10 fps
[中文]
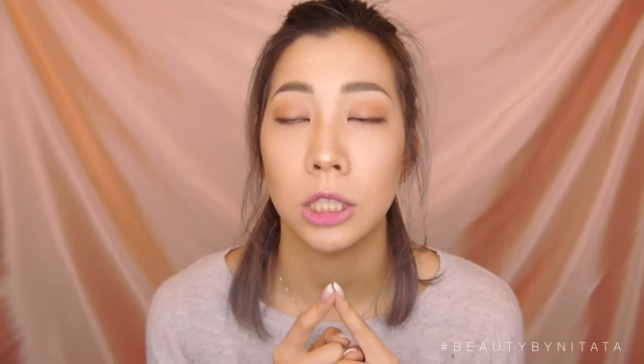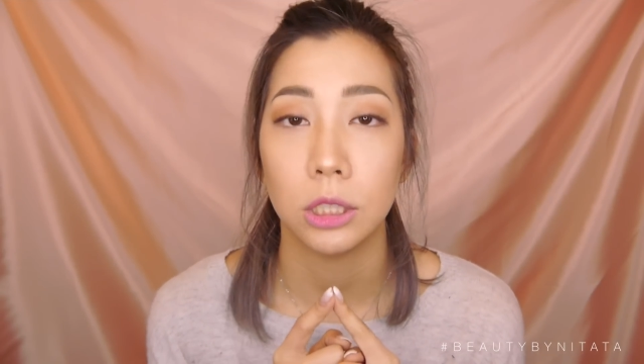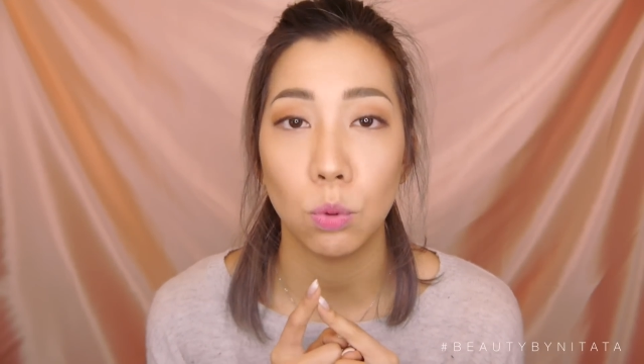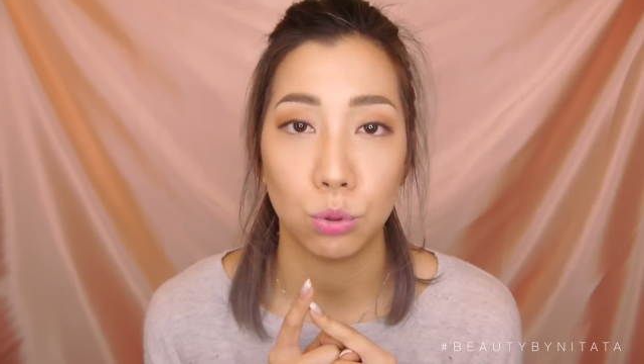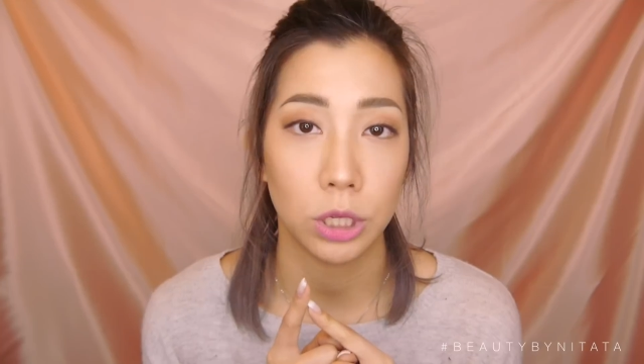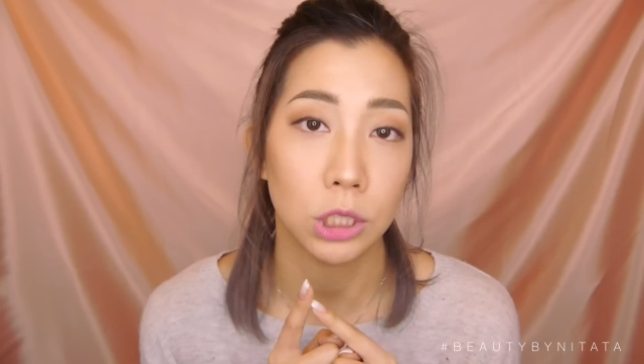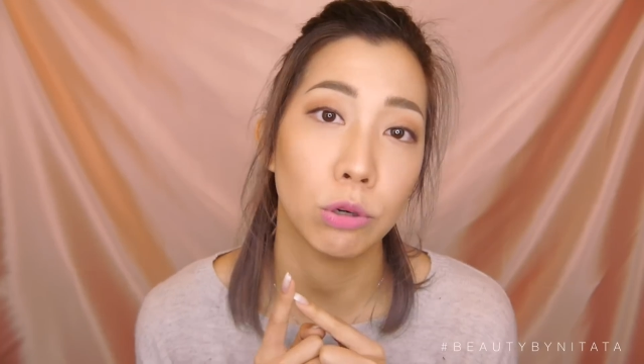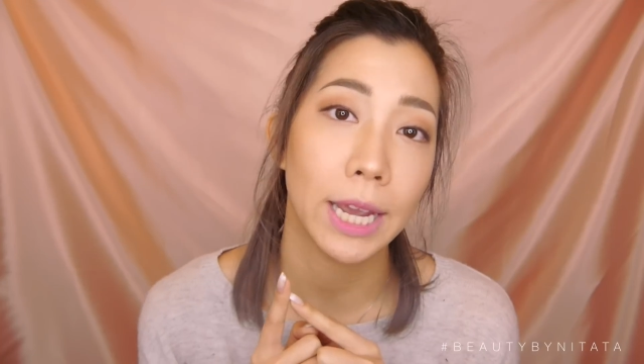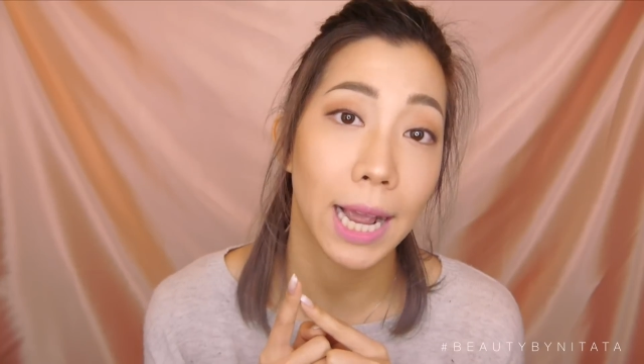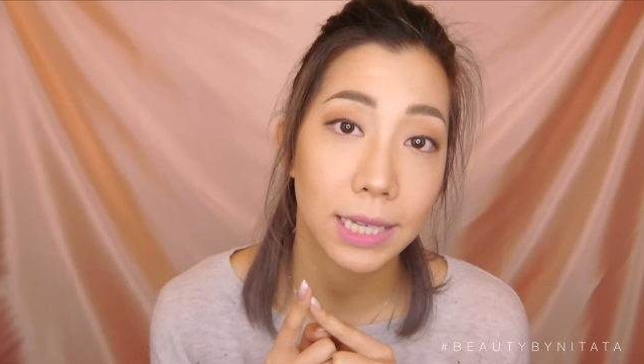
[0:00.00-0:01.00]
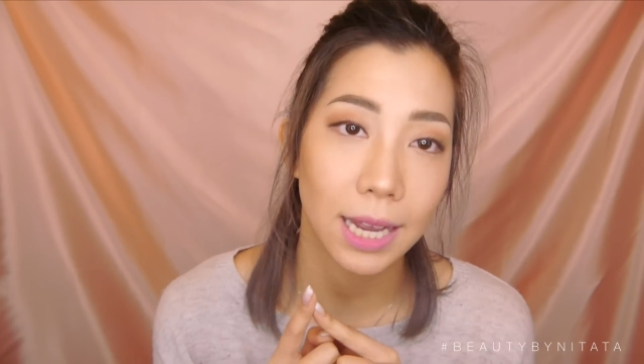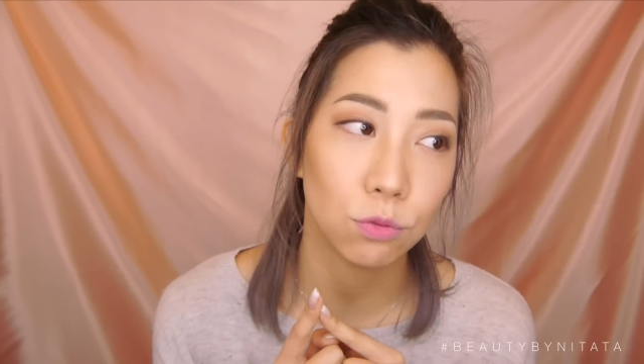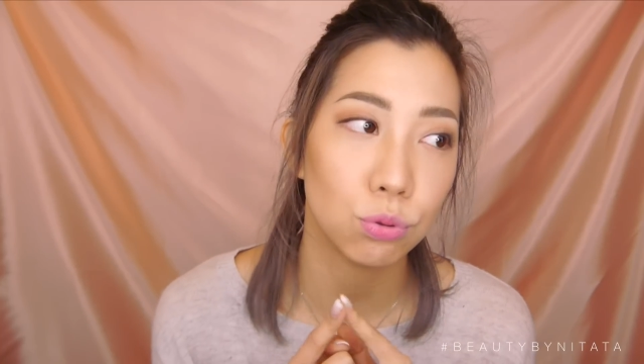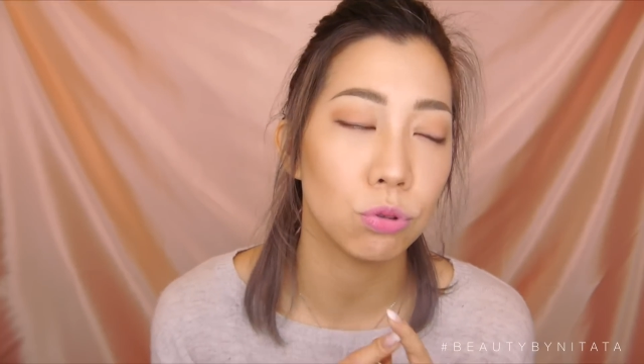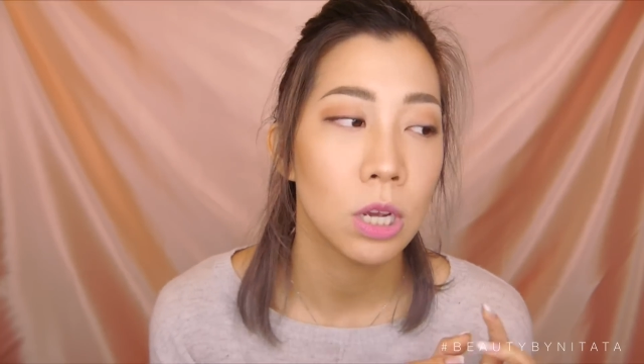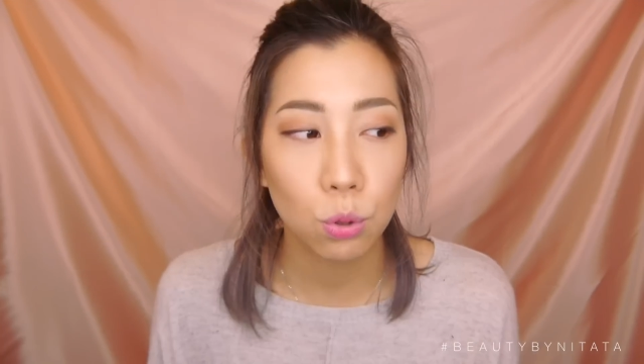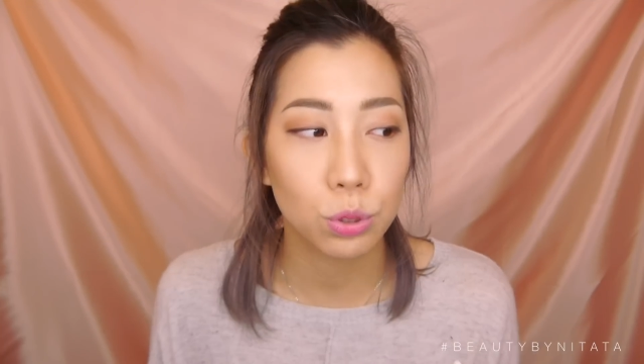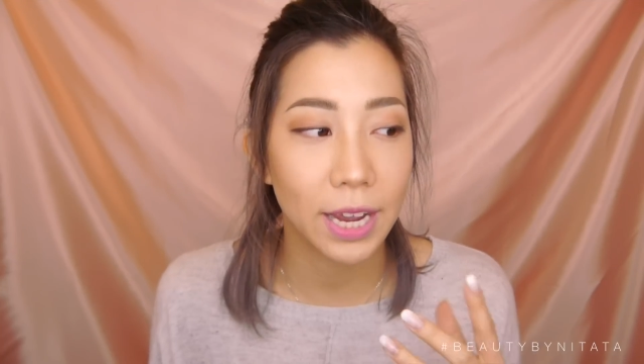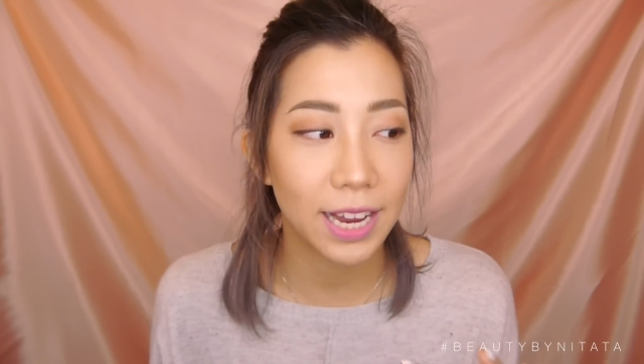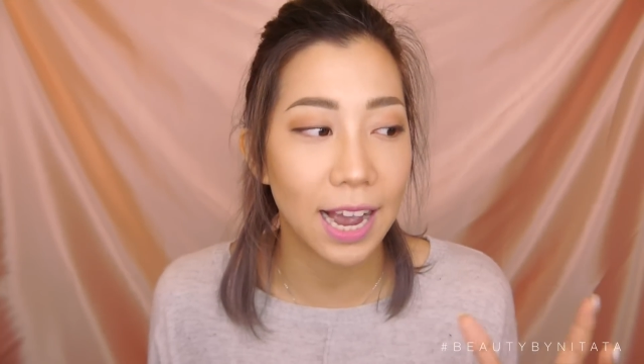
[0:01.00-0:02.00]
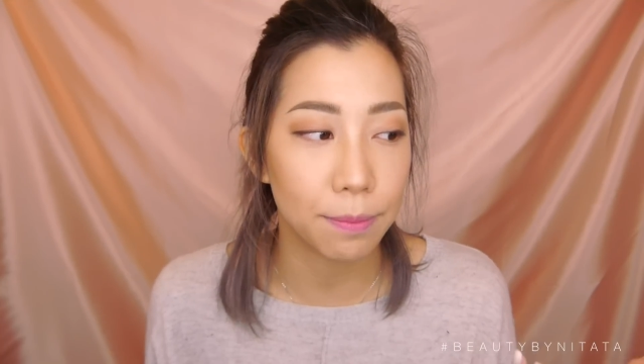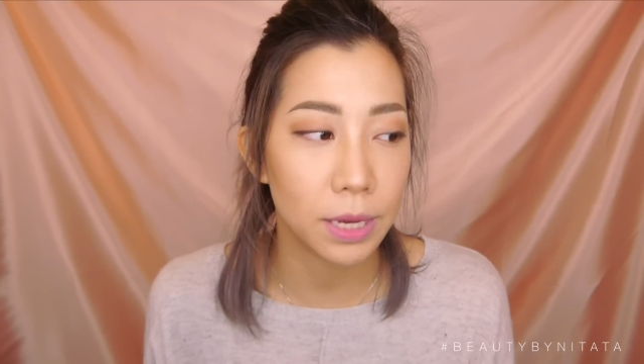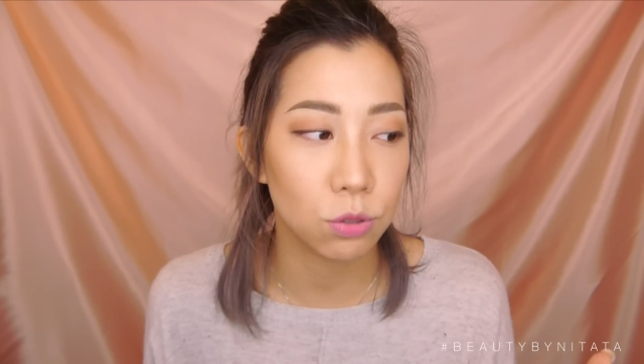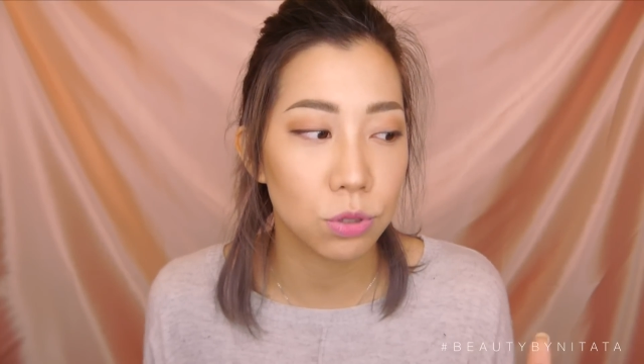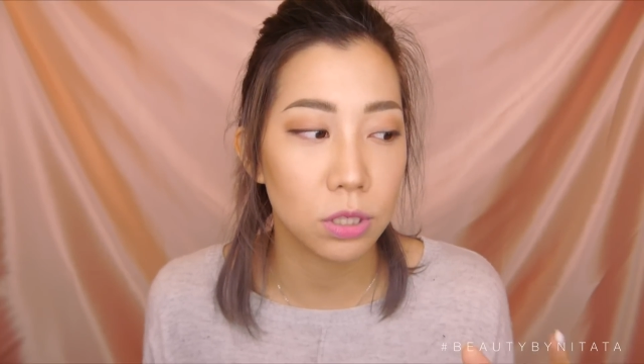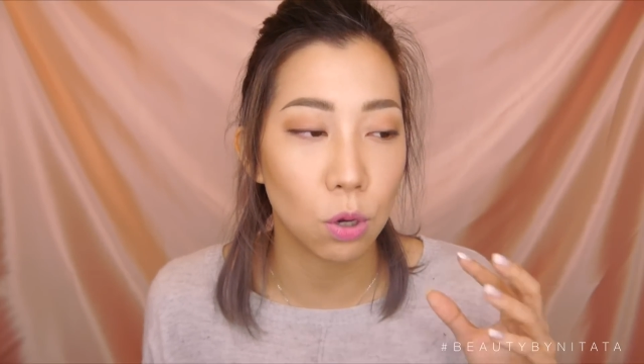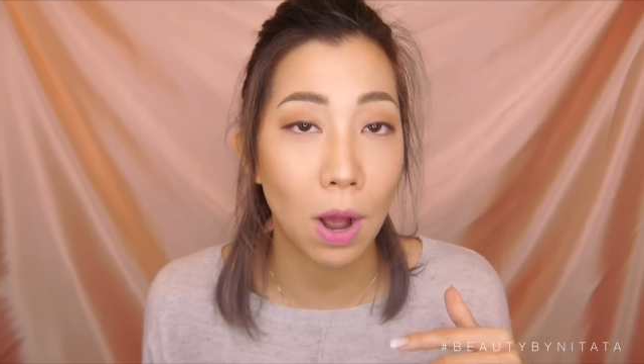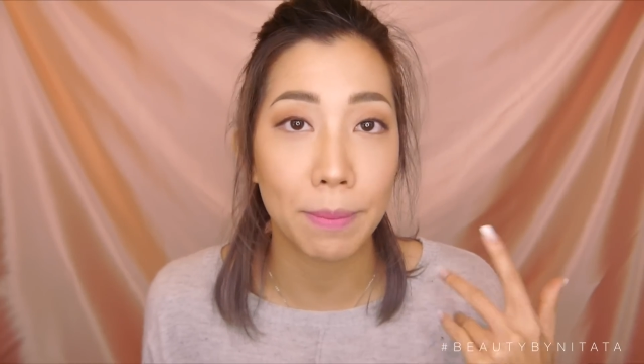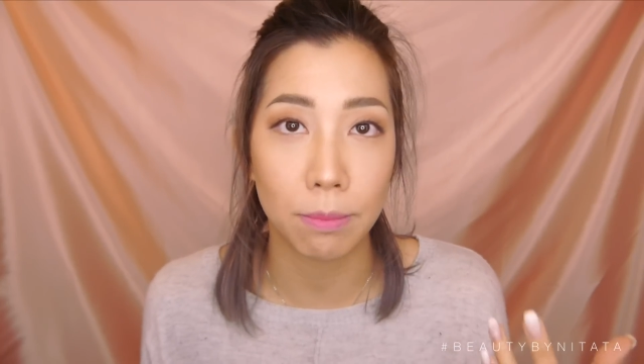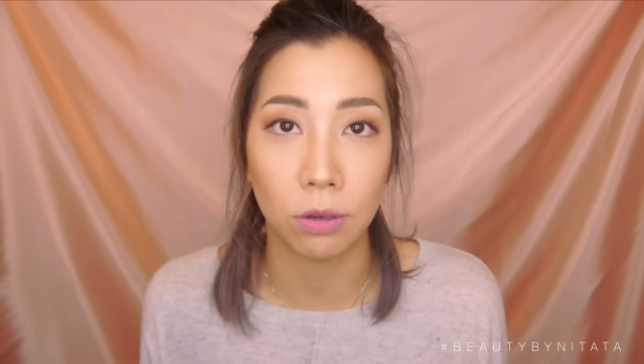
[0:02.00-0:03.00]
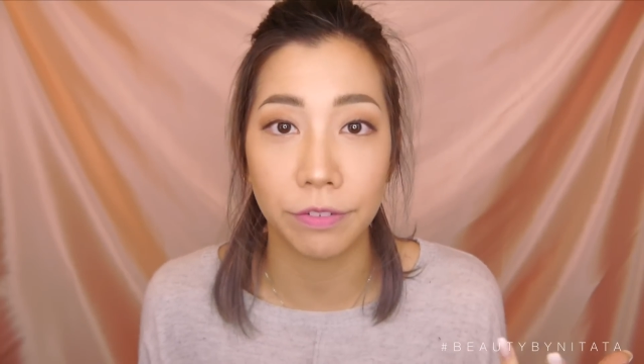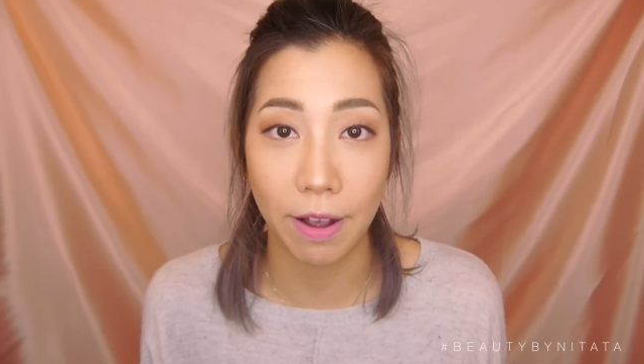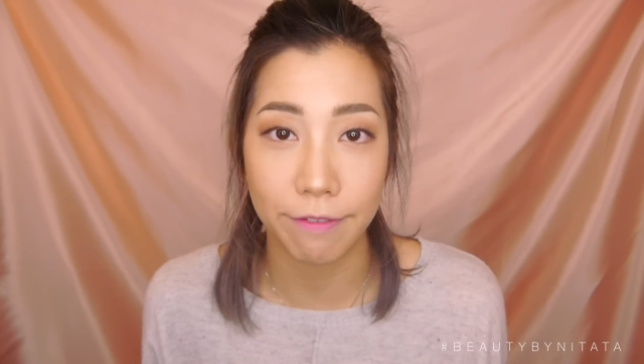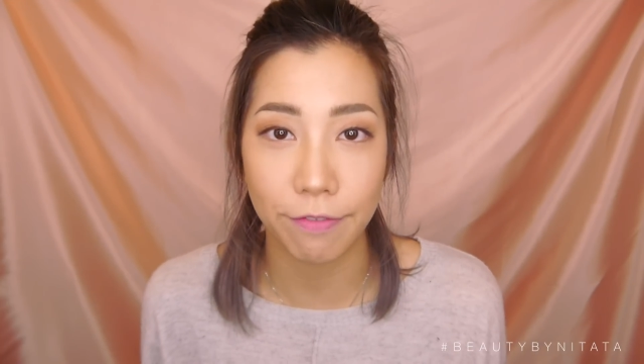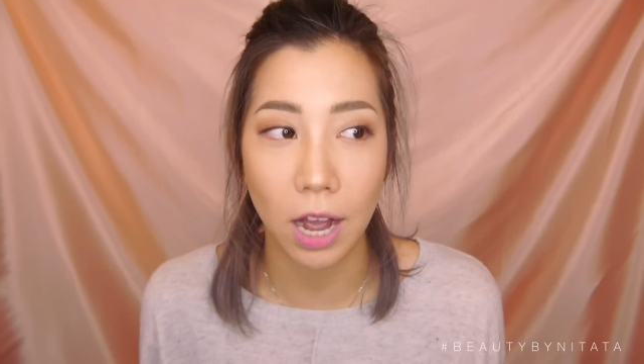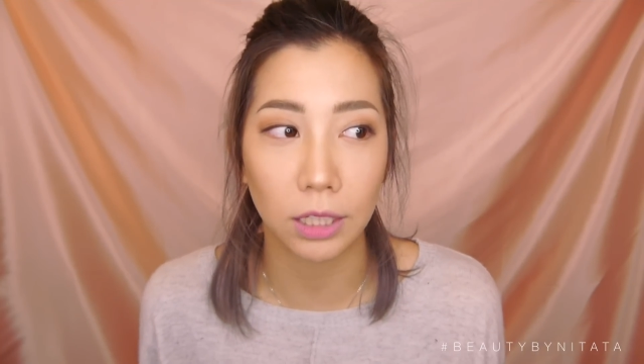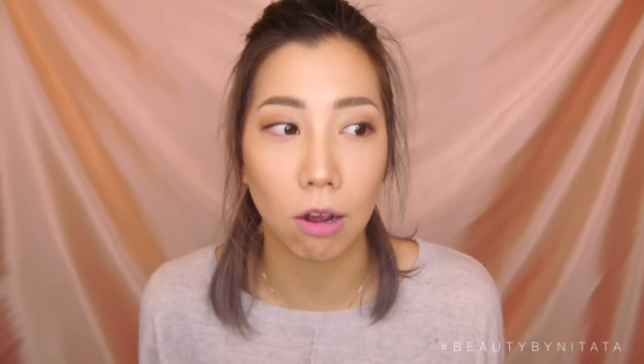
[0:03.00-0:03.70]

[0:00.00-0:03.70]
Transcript: 其实我觉得你都可以看下去，或许可以改变就是你画眉毛的方法，